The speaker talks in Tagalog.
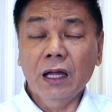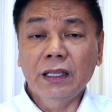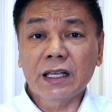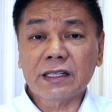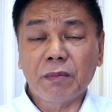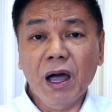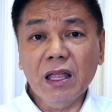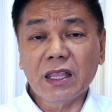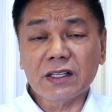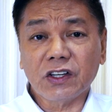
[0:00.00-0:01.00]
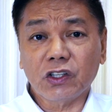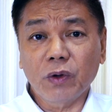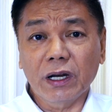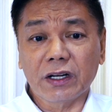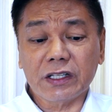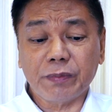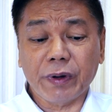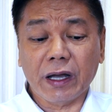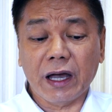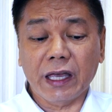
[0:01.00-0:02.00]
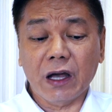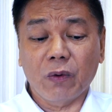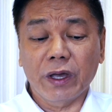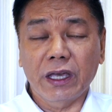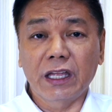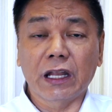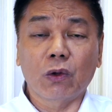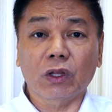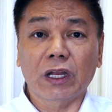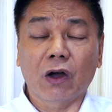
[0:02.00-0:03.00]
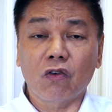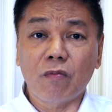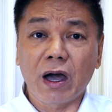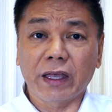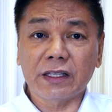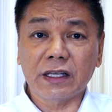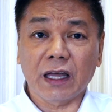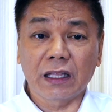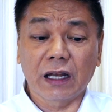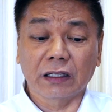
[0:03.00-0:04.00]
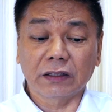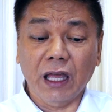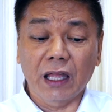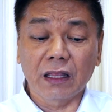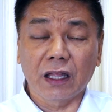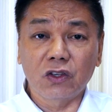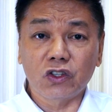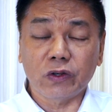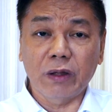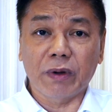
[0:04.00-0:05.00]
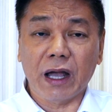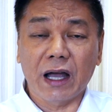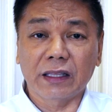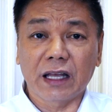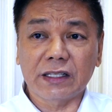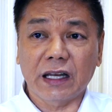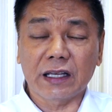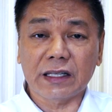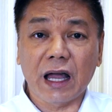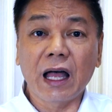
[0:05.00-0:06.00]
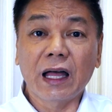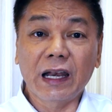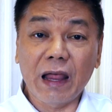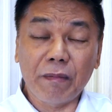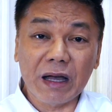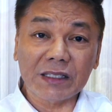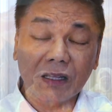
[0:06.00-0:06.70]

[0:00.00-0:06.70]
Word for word: Na sa mga desert dwellers, pagka ikaw ay inalok nilang kumain sa kanilang tent, and usually maghahanda sila sa labas